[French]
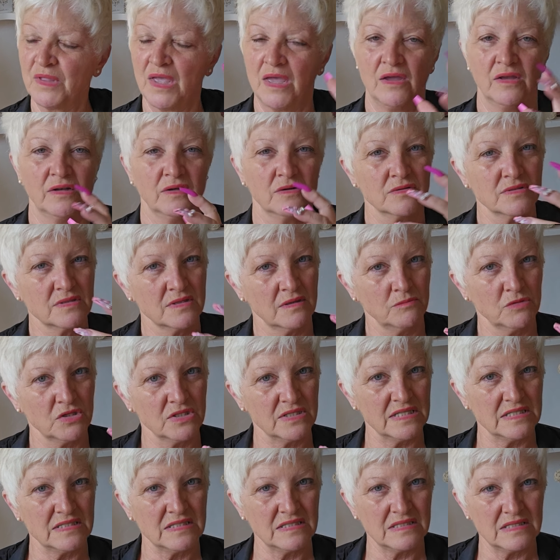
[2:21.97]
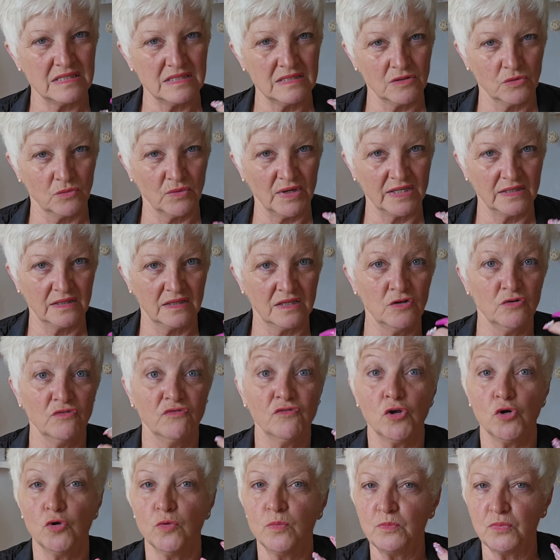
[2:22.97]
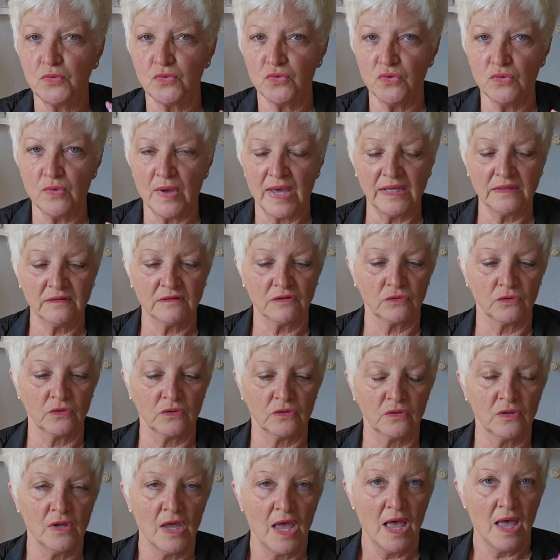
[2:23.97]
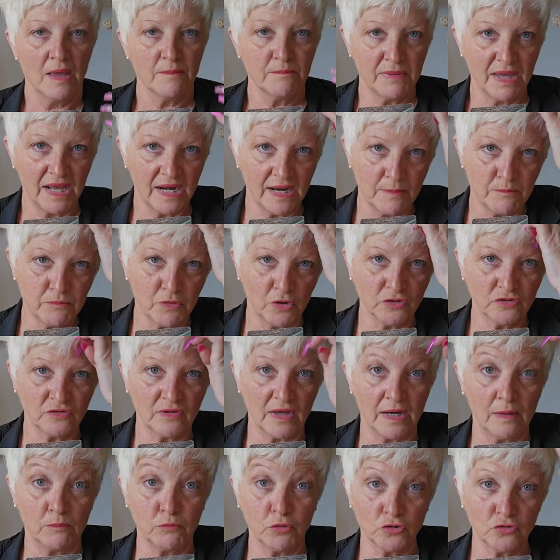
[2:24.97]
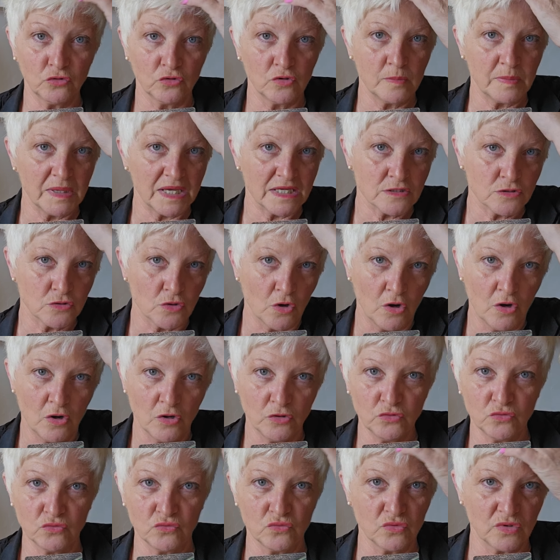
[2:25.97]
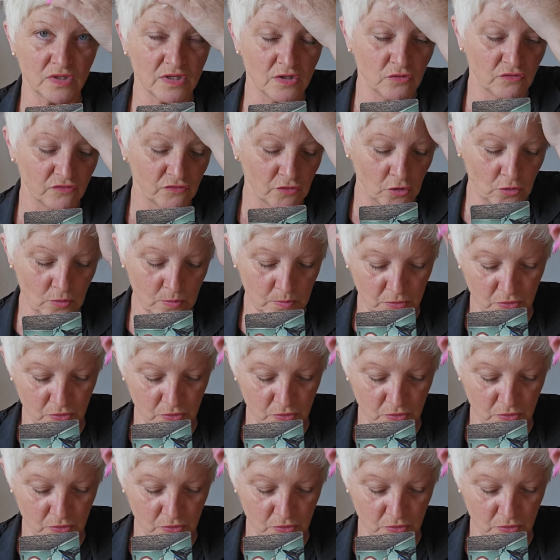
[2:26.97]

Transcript: un ensemble des signes qui ne veulent plus être euh, ben, à la botte, à la botte de personne ou qui ne veulent